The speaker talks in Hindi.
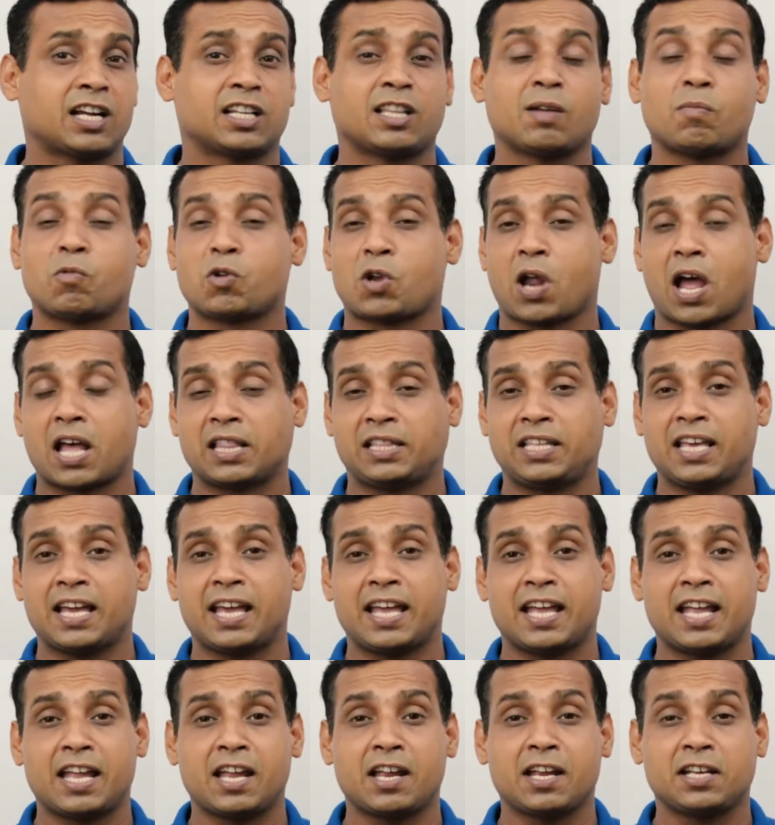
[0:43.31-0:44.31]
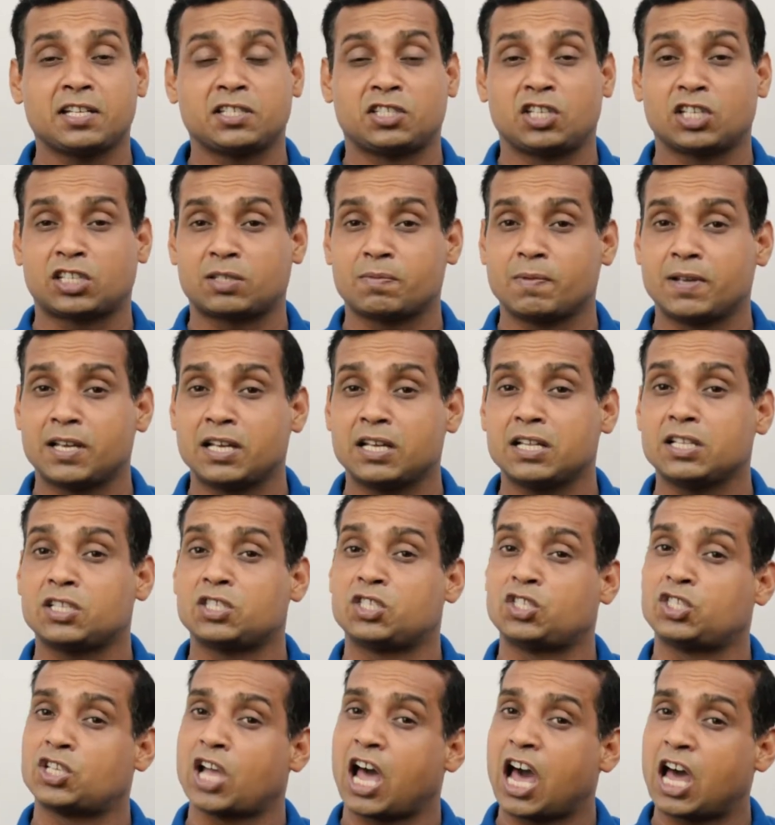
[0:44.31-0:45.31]
कदम उठा दिया है जिसमें
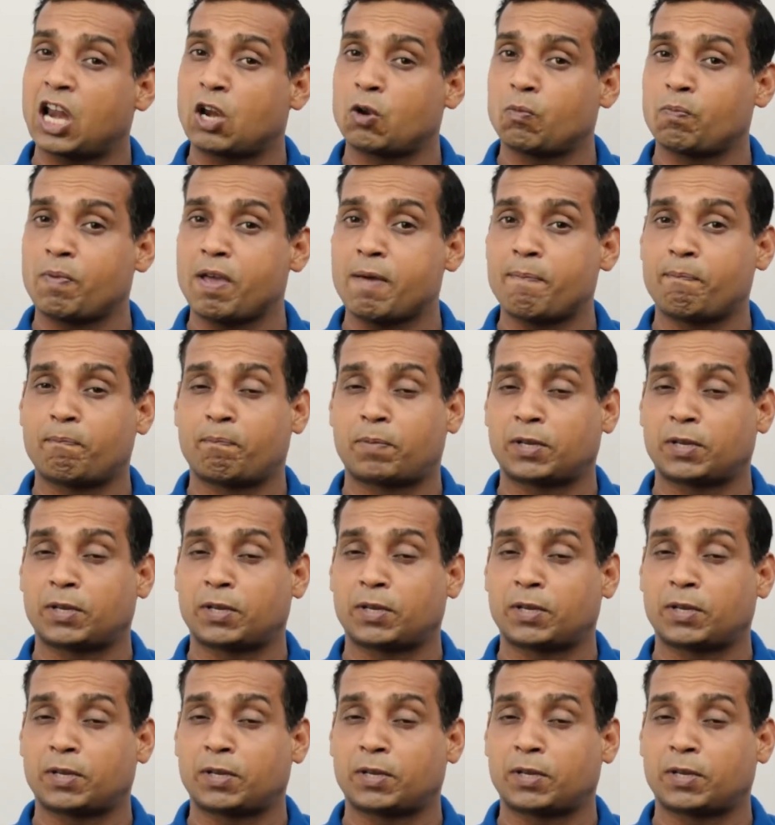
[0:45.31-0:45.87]
चार रुपए